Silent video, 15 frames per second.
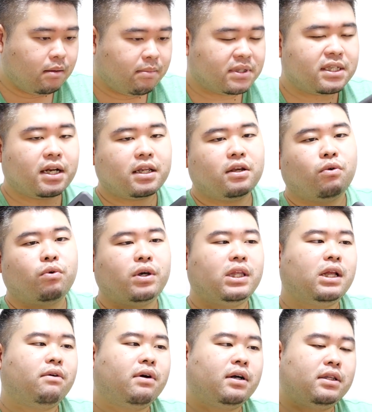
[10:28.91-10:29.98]
まあ、さらに沖
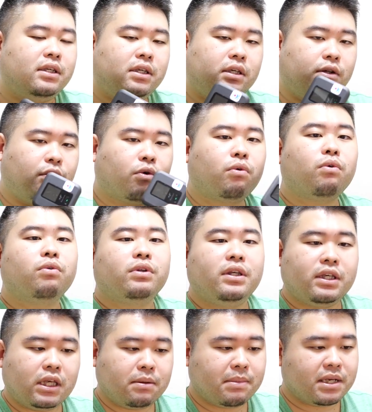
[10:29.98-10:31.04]
縄に旅行に
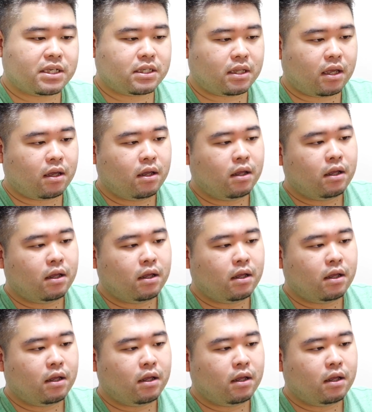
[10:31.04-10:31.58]
行きまして、